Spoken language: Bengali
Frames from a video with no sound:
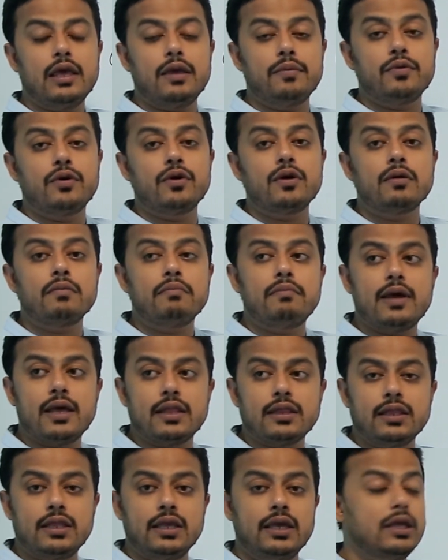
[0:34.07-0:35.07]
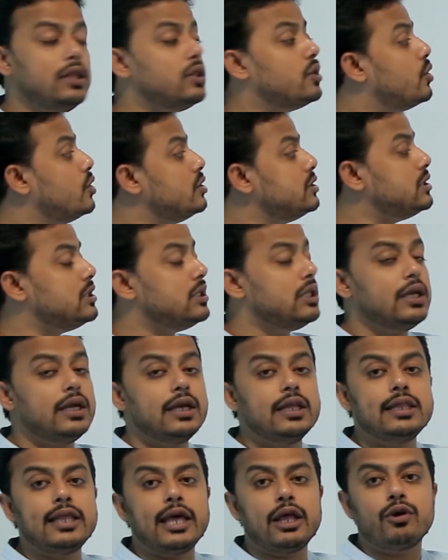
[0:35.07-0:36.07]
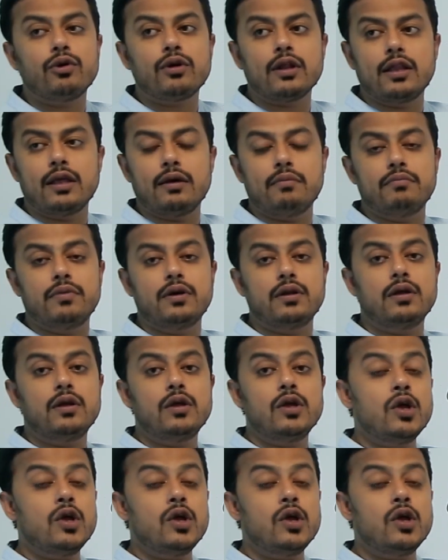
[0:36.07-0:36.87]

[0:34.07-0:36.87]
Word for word: এবং ম্যাথে দশ থেকে তেরোটা নাম্বার